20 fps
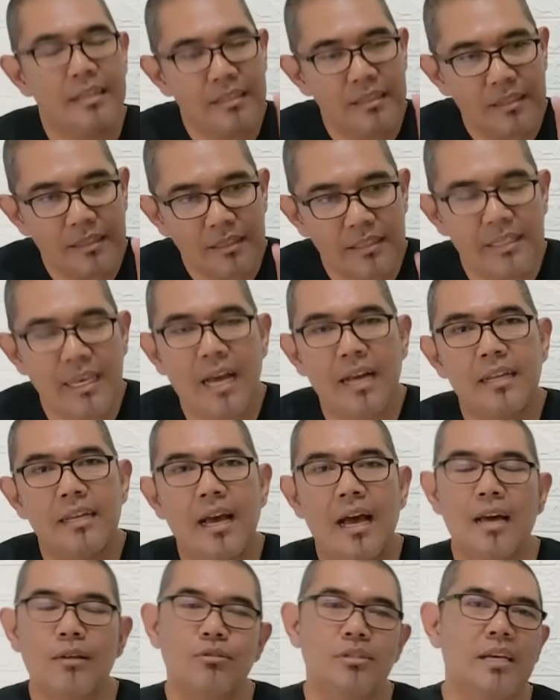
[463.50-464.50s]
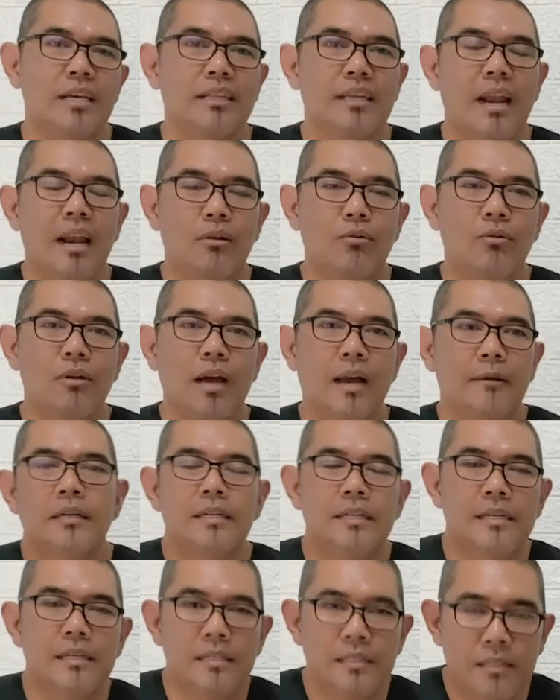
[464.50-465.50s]
yang harus kita lakukan
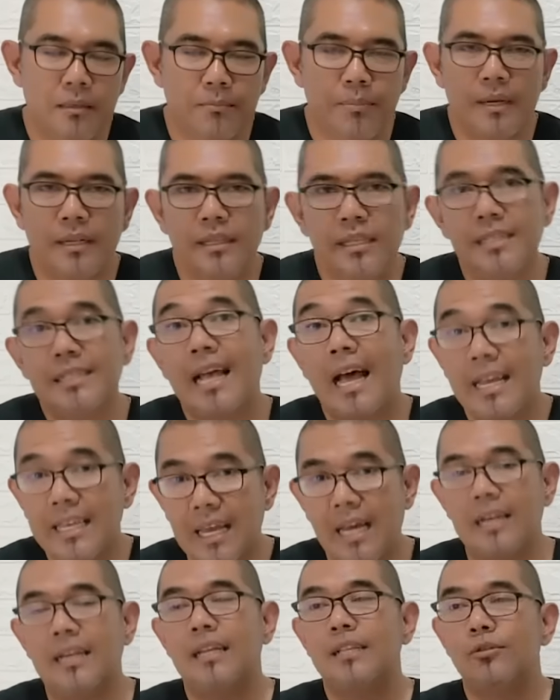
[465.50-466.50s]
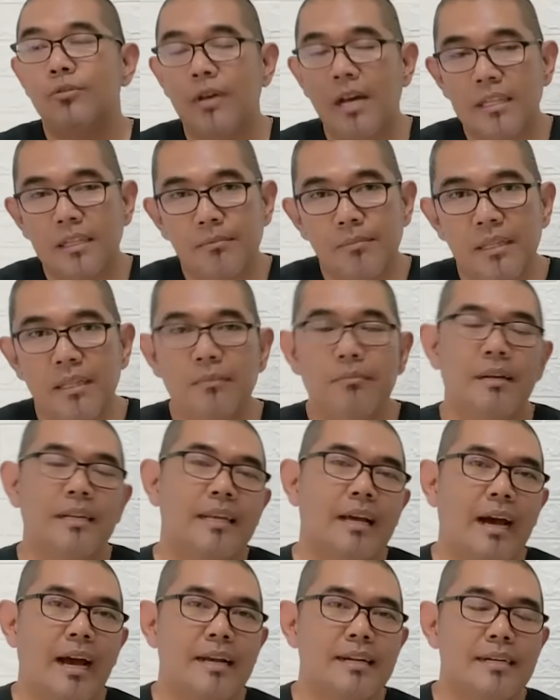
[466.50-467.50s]
seperti saya dan juga teman-teman
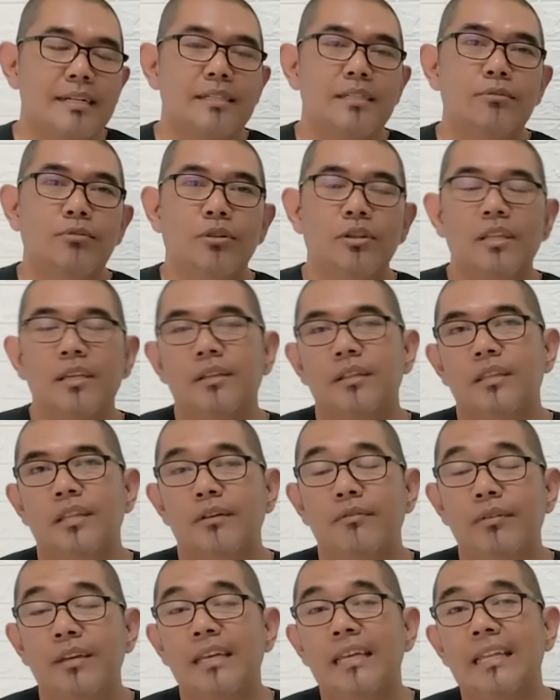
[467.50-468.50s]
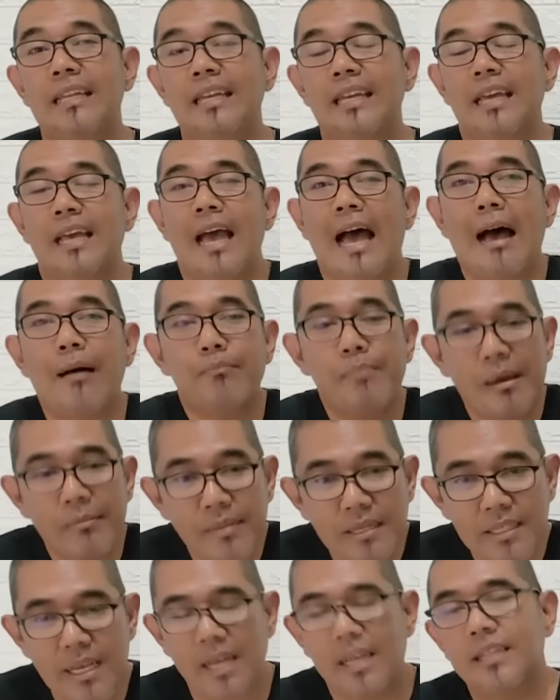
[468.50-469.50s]
yang ada di SWOT TV ini, apa yang
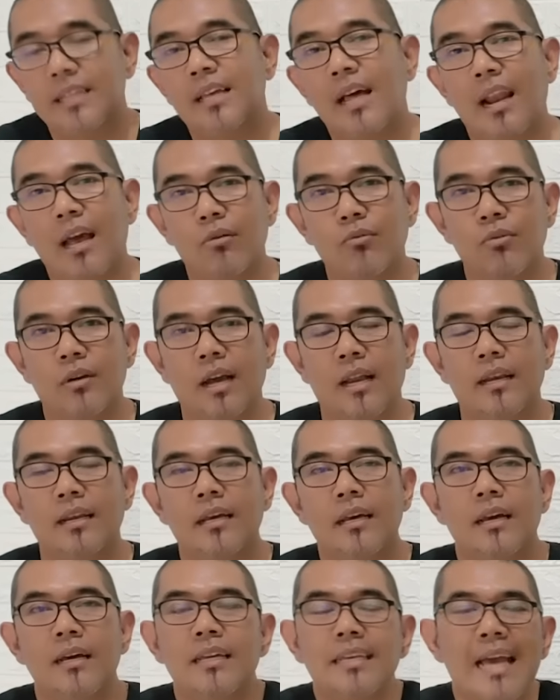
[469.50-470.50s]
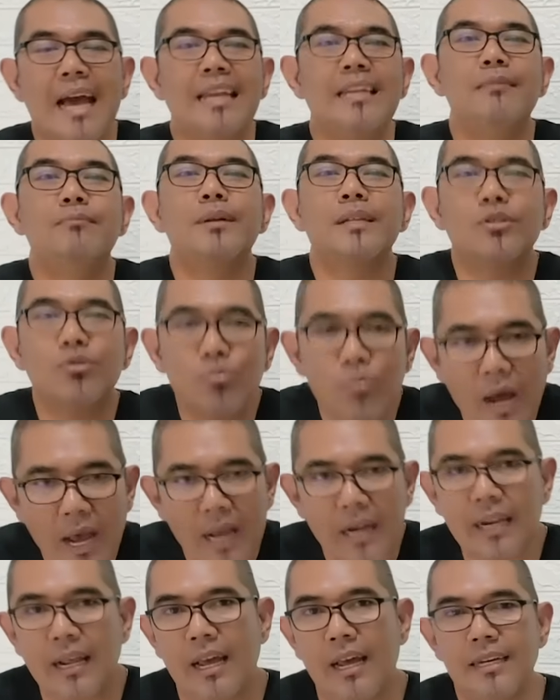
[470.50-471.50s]
bisa kita lakukan? Yakni
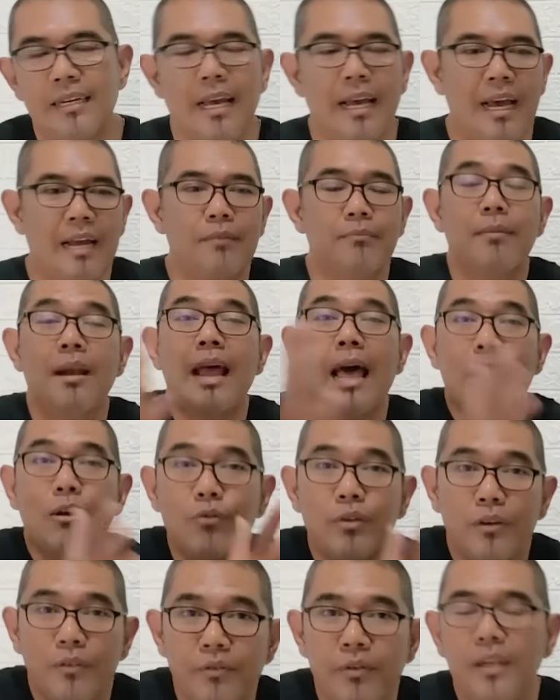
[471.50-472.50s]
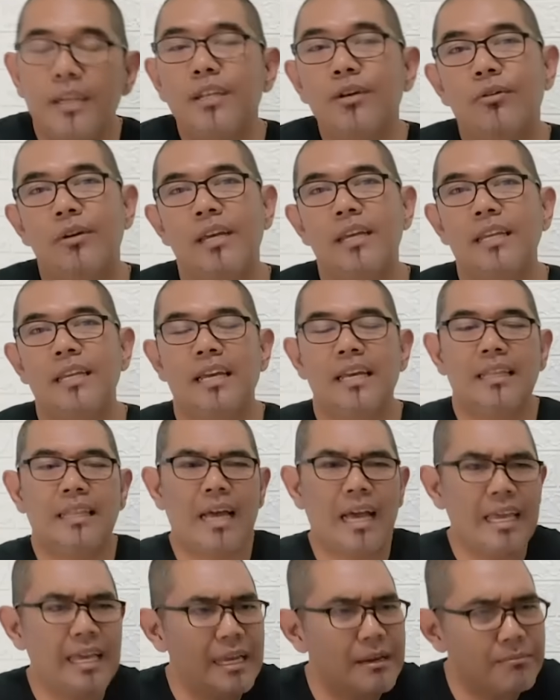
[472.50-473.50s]
bersuara. Dengan melalui video ini,
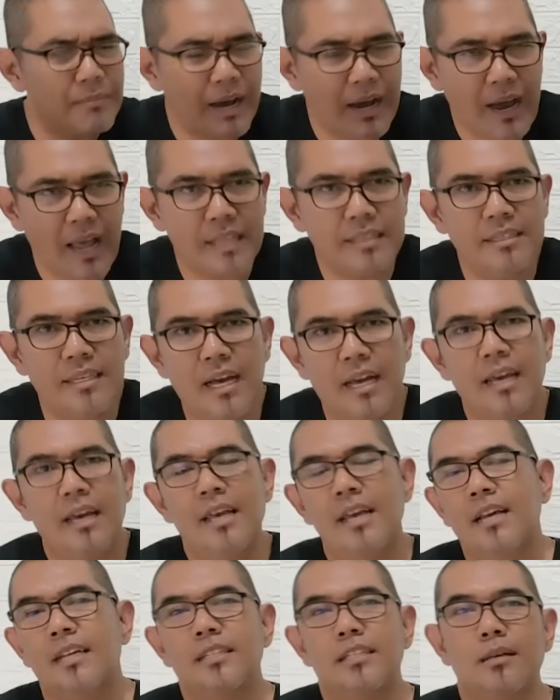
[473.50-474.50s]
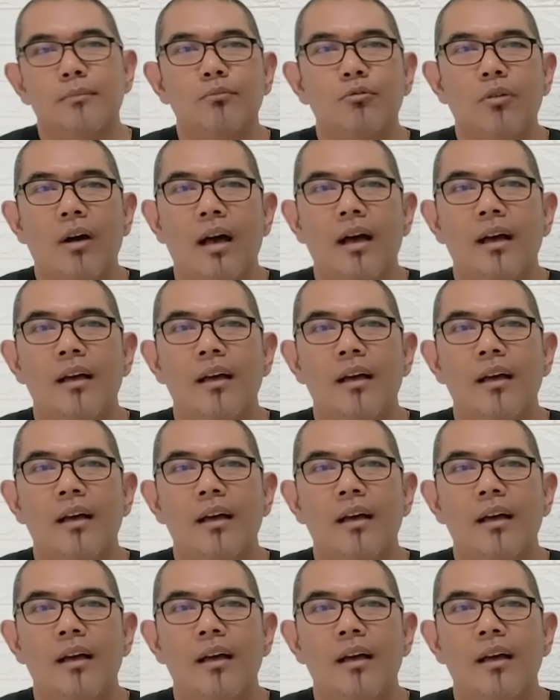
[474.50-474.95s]
kita ingin mengajak semua